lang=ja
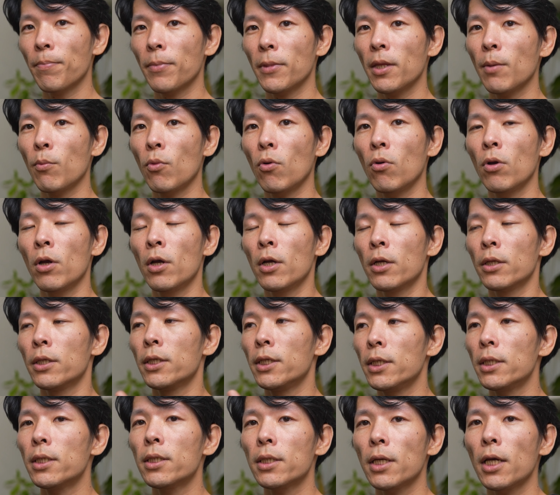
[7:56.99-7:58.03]
でも、
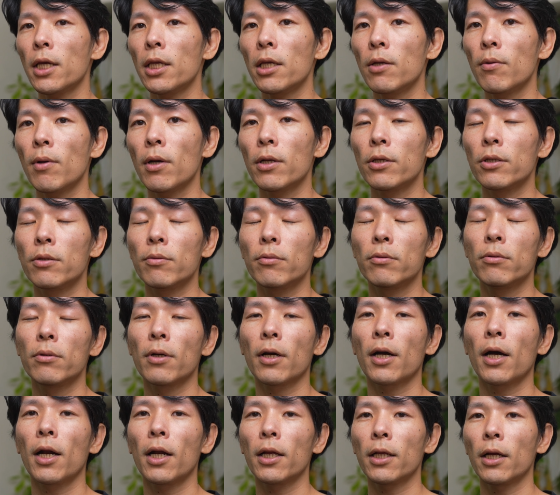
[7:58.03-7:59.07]
実際には自分の
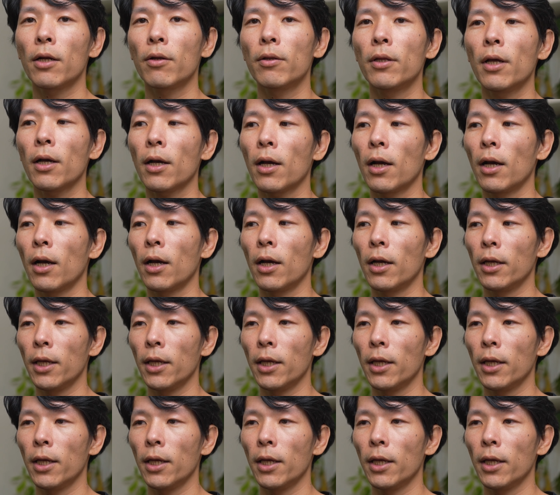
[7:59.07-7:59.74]
体の中